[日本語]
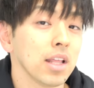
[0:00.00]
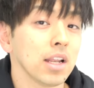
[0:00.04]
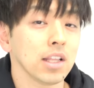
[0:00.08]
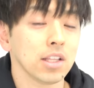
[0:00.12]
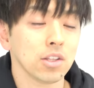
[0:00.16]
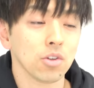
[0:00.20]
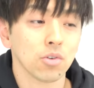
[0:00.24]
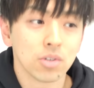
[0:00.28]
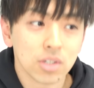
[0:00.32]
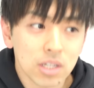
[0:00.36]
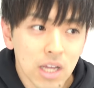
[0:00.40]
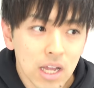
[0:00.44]
た
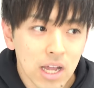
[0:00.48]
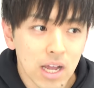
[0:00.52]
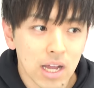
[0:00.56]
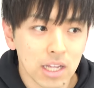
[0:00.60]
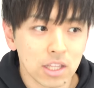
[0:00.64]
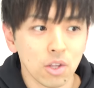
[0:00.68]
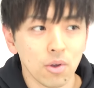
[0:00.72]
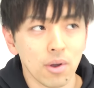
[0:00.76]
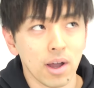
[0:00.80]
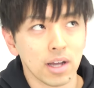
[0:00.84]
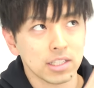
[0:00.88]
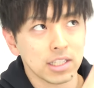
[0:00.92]
りとか、
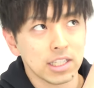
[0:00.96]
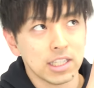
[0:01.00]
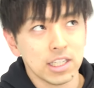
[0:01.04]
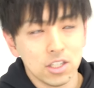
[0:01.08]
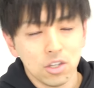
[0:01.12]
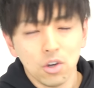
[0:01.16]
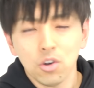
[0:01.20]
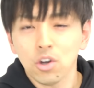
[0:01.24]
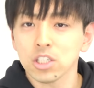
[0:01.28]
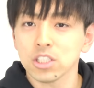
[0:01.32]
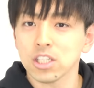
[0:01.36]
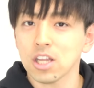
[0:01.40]
あとは
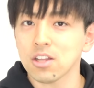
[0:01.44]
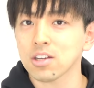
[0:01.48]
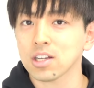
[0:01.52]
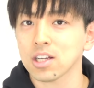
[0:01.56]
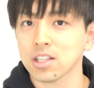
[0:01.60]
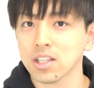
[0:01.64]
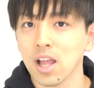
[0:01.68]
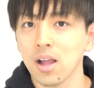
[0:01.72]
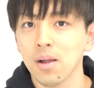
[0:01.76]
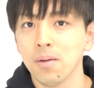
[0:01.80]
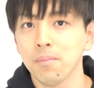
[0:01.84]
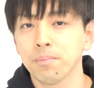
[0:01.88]
起業してる
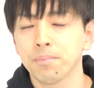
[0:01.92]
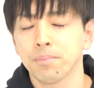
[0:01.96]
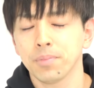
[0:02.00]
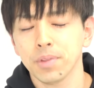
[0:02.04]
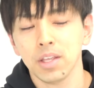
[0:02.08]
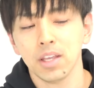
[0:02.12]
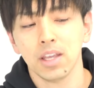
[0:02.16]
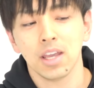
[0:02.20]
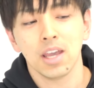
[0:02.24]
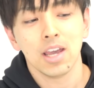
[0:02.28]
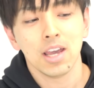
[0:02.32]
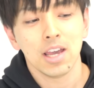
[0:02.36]
方
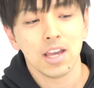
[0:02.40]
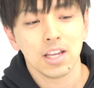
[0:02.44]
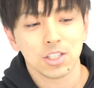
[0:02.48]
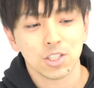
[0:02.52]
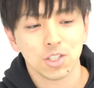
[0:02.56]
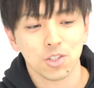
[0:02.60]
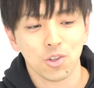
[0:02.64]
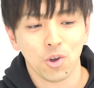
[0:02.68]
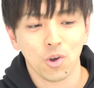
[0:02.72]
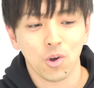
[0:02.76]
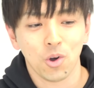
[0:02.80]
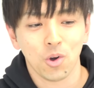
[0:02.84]
に、
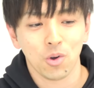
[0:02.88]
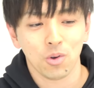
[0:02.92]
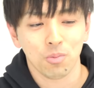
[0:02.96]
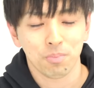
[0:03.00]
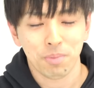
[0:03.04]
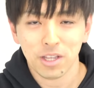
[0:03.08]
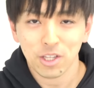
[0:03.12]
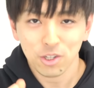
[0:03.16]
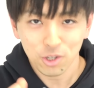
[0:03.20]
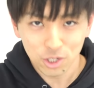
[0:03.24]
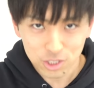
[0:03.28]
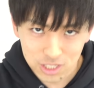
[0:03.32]
ちょっと
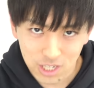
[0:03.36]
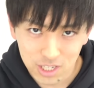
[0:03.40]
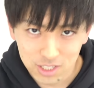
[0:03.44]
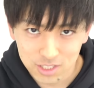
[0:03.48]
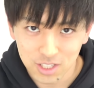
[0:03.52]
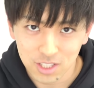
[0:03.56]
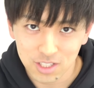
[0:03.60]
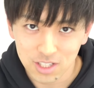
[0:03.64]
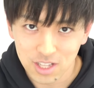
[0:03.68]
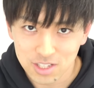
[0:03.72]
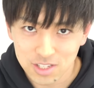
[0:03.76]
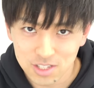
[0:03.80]
勉強したいっ
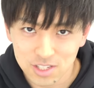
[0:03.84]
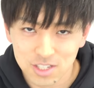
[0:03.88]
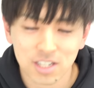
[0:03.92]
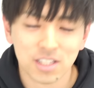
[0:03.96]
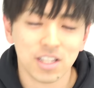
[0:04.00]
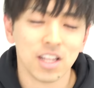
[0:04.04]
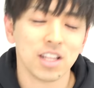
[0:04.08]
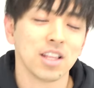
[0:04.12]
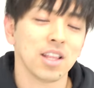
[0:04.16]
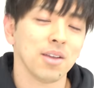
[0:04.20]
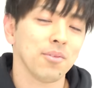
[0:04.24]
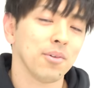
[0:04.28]
て言って連
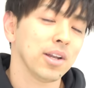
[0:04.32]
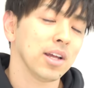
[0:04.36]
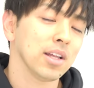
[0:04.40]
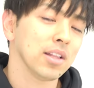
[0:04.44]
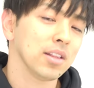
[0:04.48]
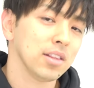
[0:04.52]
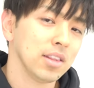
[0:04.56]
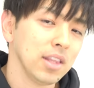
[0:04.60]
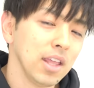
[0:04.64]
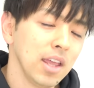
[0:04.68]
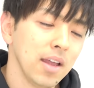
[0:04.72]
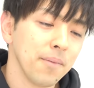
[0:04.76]
れてっても
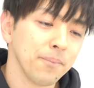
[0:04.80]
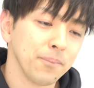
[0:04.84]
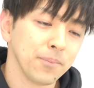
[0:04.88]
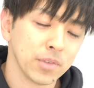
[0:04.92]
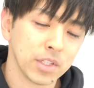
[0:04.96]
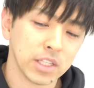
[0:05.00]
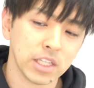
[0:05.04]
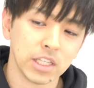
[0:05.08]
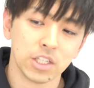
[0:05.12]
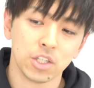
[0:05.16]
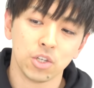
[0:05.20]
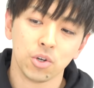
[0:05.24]
らって、
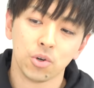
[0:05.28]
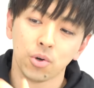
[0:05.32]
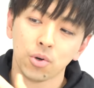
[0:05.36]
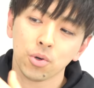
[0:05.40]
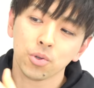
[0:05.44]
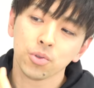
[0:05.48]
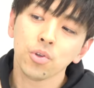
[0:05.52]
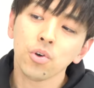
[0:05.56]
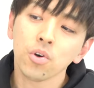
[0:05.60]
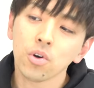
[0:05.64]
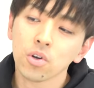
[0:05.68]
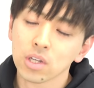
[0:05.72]
企
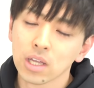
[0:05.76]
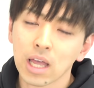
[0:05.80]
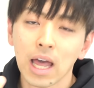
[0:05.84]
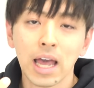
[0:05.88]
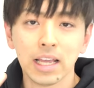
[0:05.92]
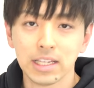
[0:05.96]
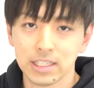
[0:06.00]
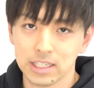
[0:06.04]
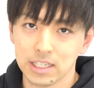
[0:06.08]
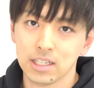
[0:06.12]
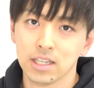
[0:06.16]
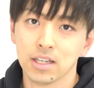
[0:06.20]
業の
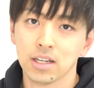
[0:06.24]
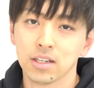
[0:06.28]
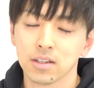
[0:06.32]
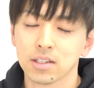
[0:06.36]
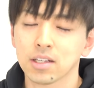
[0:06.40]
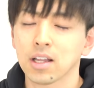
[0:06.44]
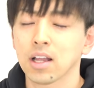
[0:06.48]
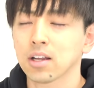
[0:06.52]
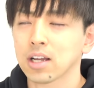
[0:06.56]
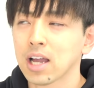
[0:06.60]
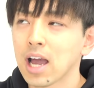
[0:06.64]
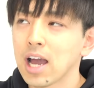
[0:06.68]
会議、
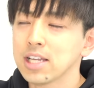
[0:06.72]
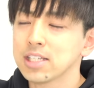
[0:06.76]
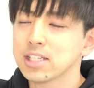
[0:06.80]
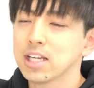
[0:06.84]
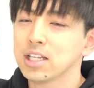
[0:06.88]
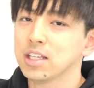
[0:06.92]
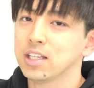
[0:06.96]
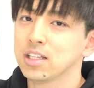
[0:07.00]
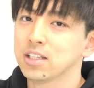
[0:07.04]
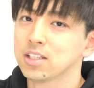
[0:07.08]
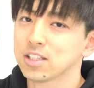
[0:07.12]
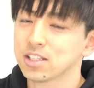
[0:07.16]
会
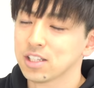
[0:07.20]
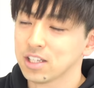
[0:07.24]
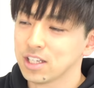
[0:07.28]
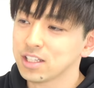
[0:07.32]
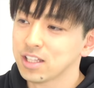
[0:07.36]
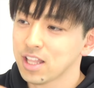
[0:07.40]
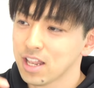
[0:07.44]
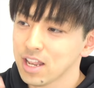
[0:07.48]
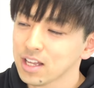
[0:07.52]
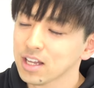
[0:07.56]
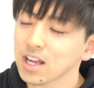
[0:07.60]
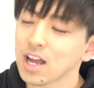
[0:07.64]
社に
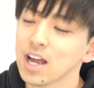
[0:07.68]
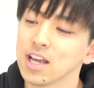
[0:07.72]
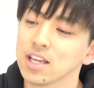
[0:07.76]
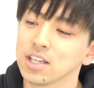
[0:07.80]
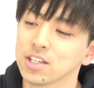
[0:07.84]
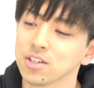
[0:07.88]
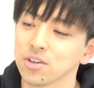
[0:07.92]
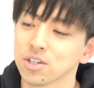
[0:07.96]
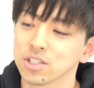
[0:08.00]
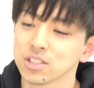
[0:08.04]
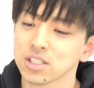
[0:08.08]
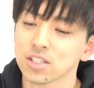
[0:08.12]
行ってね、
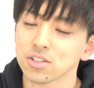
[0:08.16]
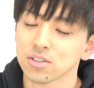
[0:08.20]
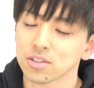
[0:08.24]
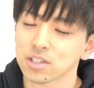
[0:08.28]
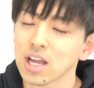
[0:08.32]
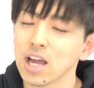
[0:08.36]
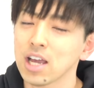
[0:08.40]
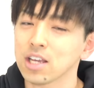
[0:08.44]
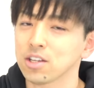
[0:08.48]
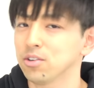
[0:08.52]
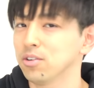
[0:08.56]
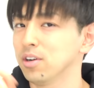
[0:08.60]
会議をした、その
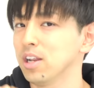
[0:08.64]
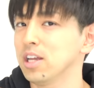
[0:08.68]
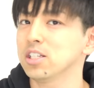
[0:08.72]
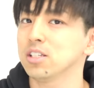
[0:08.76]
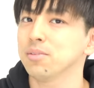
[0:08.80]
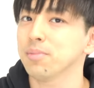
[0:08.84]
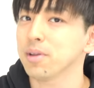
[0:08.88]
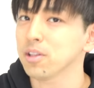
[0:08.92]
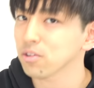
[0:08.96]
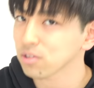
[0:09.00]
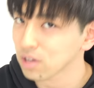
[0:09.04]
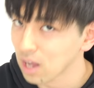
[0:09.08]
会議の
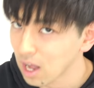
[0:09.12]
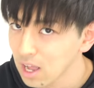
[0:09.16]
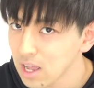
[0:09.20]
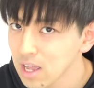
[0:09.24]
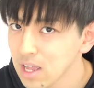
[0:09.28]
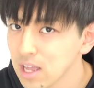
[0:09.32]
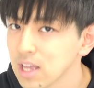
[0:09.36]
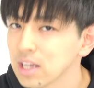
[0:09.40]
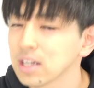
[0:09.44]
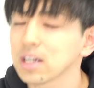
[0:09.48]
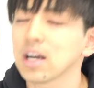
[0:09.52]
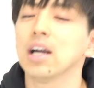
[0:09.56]
レジュメとか
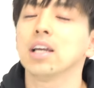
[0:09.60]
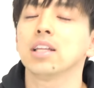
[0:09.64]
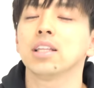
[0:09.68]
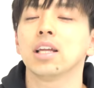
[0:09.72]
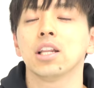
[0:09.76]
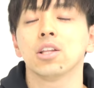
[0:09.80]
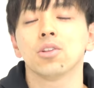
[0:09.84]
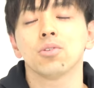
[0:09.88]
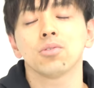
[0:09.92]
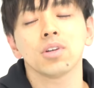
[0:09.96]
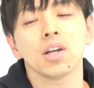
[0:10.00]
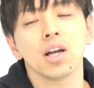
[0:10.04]
書い
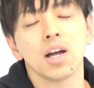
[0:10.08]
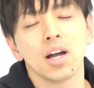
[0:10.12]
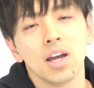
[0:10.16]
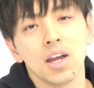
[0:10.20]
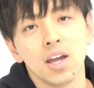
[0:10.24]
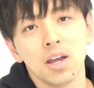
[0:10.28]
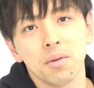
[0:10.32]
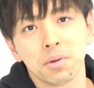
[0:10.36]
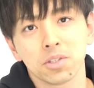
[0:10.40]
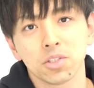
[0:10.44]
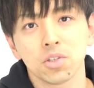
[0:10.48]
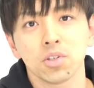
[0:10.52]
たりとか、
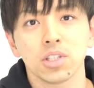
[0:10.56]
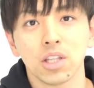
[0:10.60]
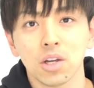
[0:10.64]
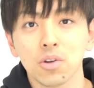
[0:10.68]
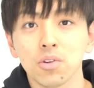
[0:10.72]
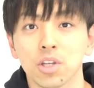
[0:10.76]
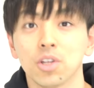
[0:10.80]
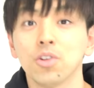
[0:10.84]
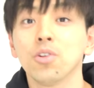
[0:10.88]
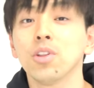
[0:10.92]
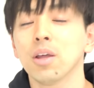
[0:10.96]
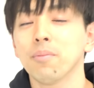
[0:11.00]
そういった
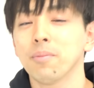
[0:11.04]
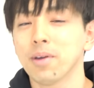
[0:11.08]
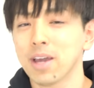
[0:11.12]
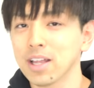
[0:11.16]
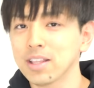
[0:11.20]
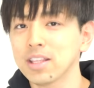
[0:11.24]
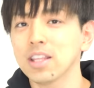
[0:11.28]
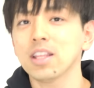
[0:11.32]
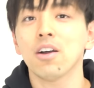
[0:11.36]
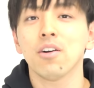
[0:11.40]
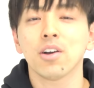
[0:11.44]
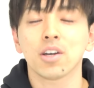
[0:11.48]
こといろんなもん
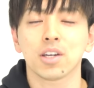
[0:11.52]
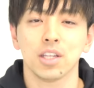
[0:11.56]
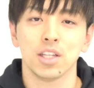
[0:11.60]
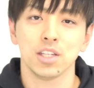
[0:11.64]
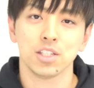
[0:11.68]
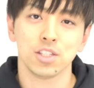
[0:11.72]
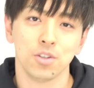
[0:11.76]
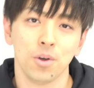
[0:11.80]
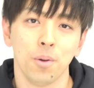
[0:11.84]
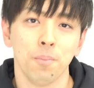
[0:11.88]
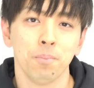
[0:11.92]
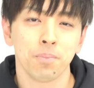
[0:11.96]
やってたわけ
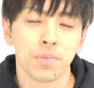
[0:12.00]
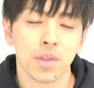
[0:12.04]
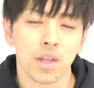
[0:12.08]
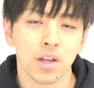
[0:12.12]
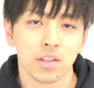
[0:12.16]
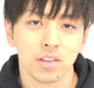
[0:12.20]
ですよ。